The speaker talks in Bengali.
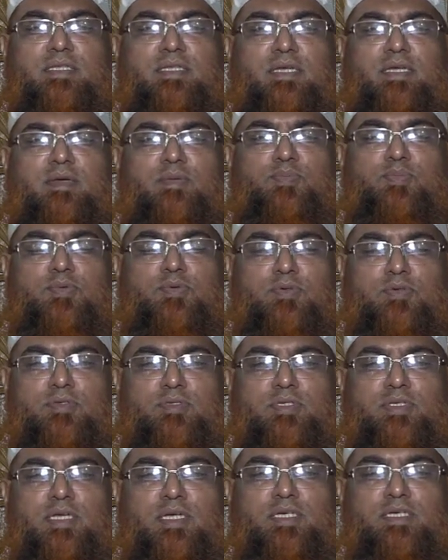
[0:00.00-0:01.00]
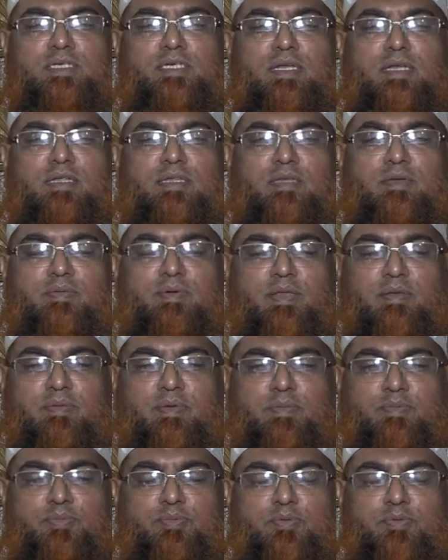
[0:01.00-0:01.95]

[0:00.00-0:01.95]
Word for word: থেকে পুরুষ চিকিৎসা নিতে পারবে